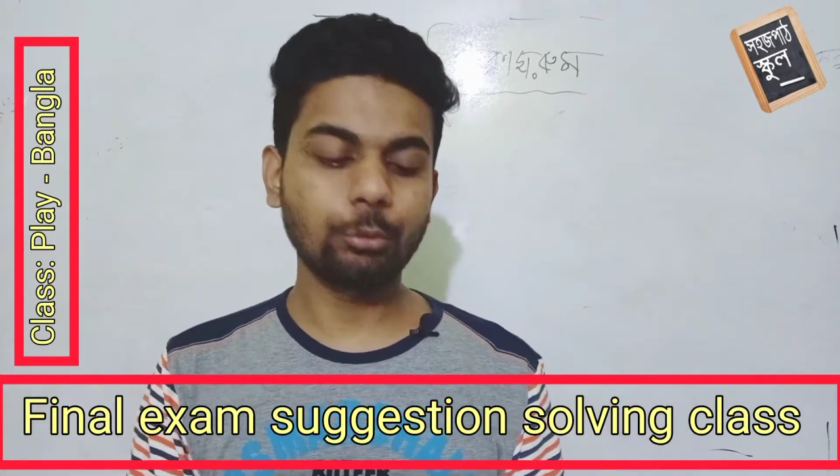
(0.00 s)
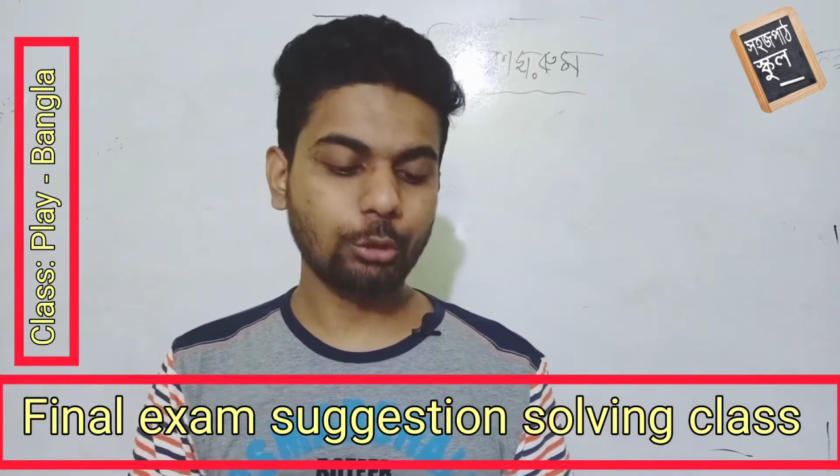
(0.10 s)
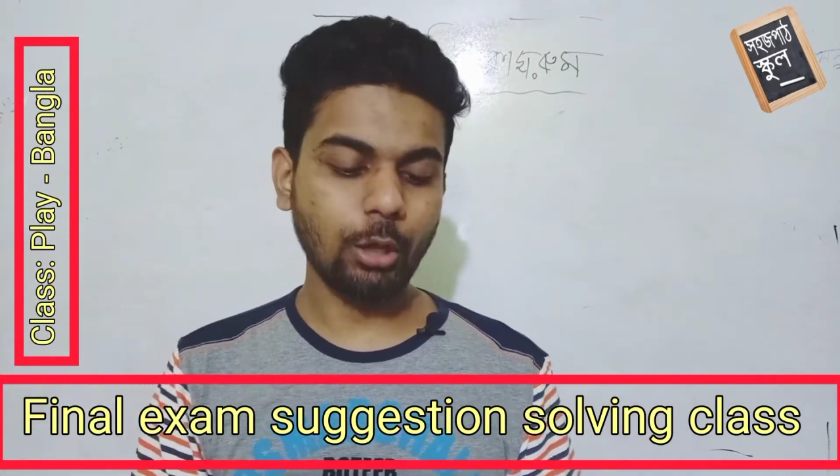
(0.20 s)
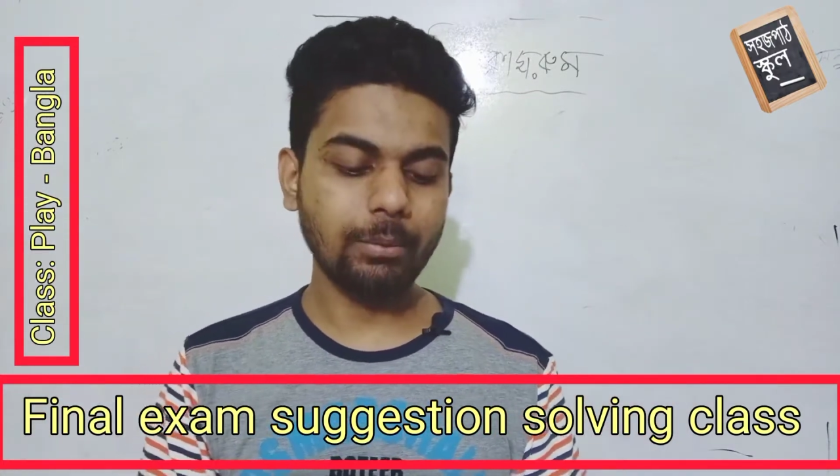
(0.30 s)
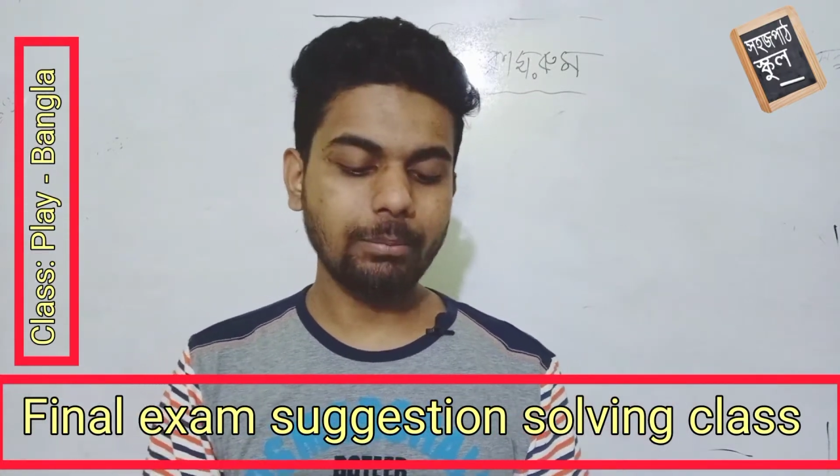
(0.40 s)

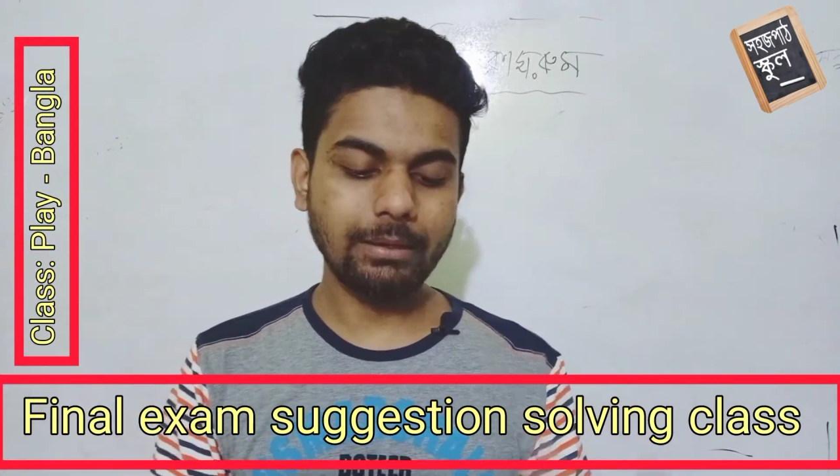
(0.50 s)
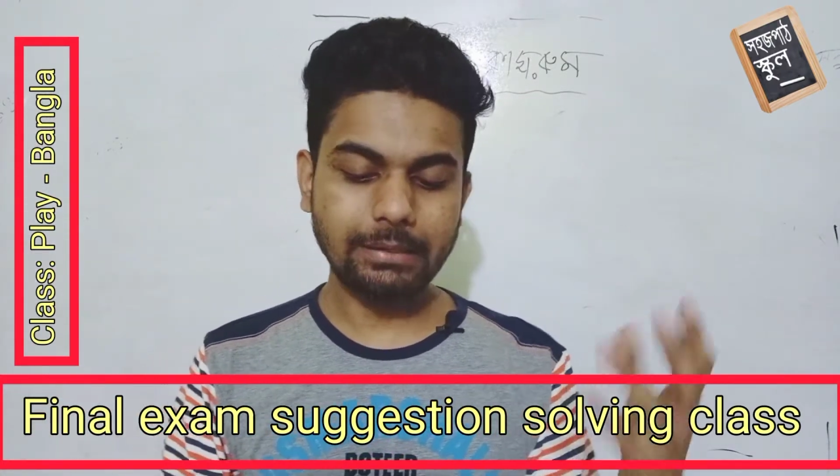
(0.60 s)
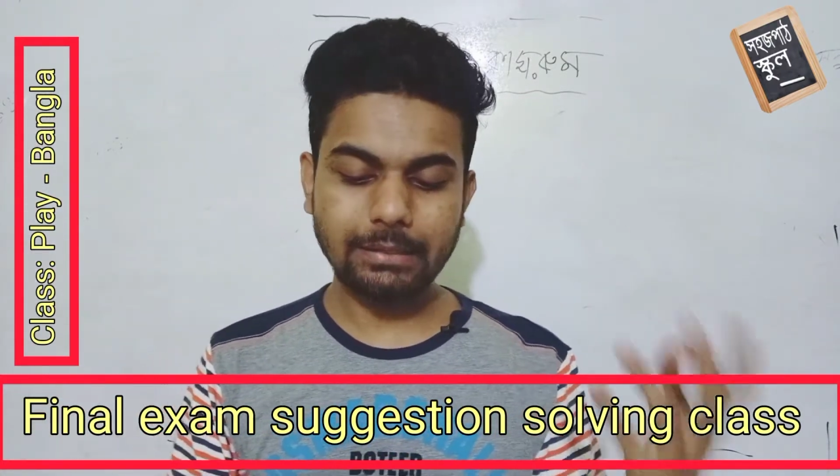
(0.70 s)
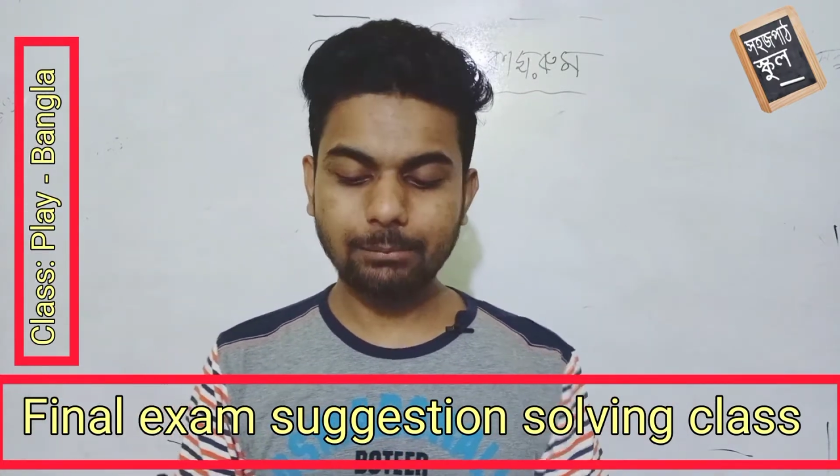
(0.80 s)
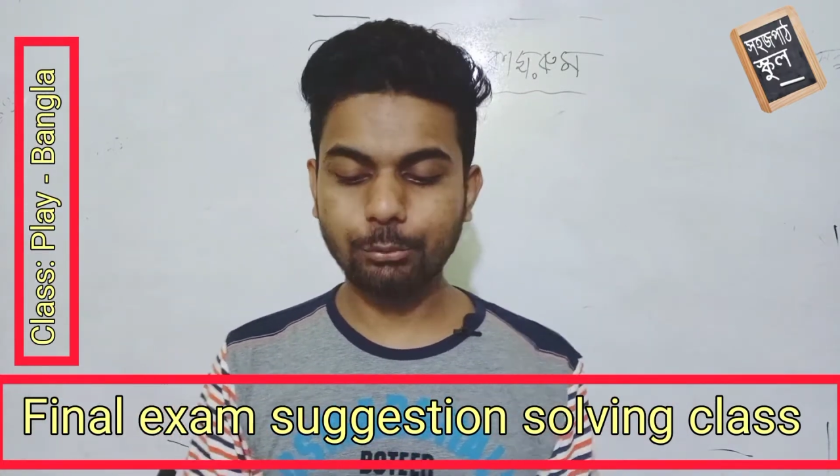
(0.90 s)
পড়তে হবে বা কী
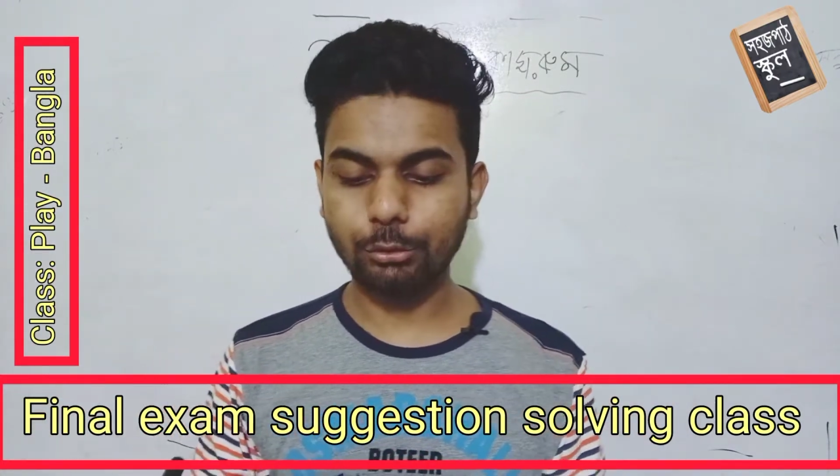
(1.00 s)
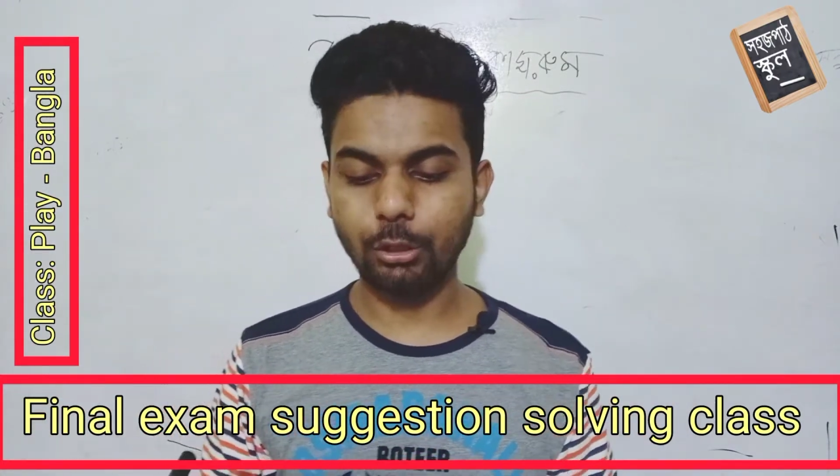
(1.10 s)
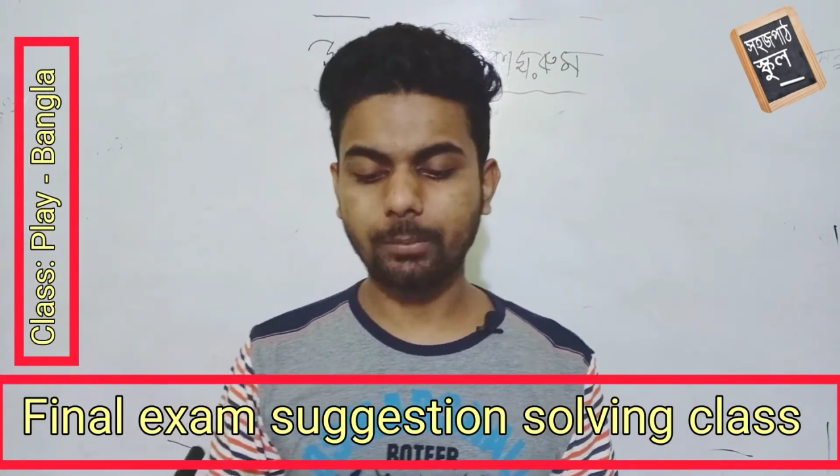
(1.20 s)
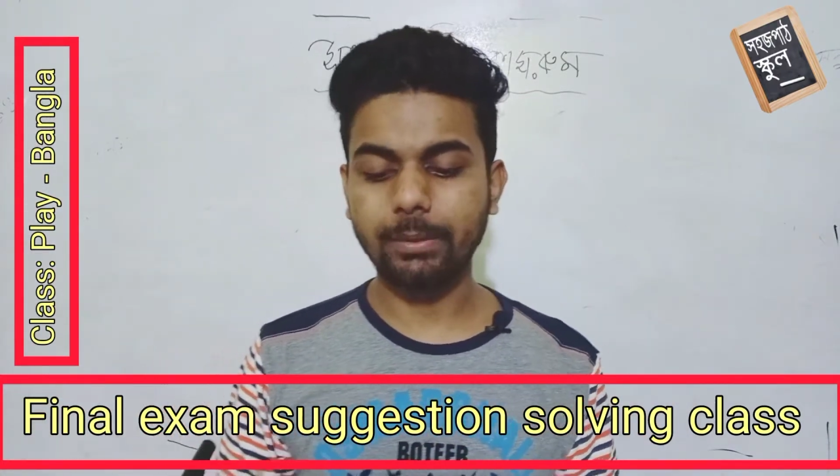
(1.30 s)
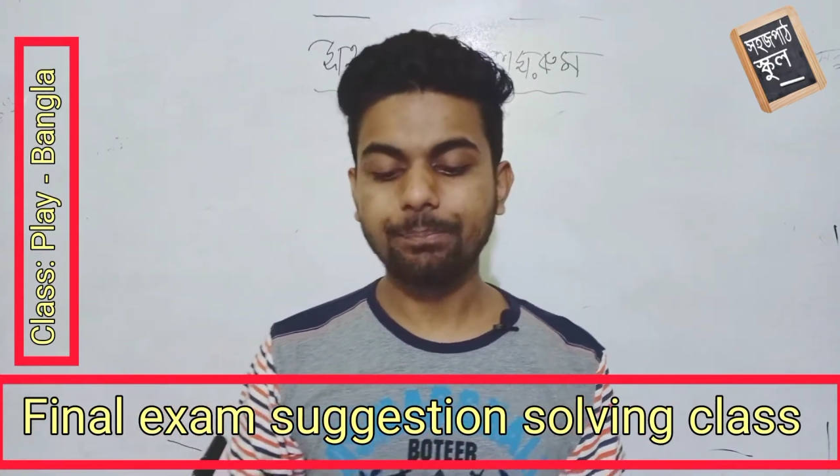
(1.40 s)
কী পড়তে
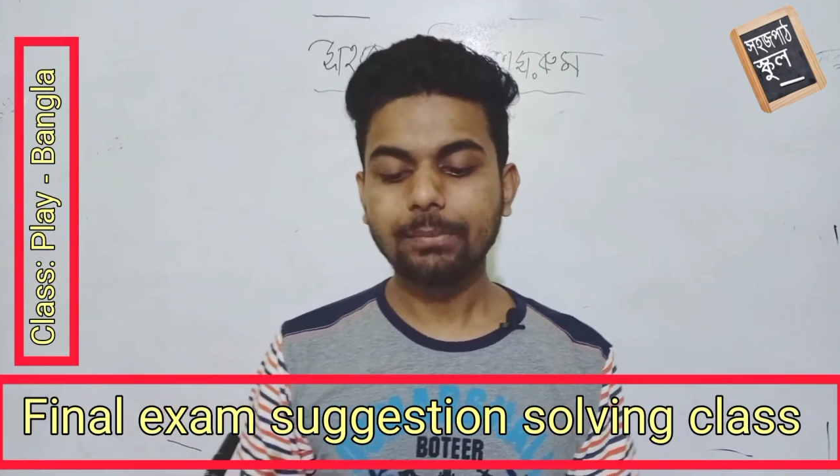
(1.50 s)
হবে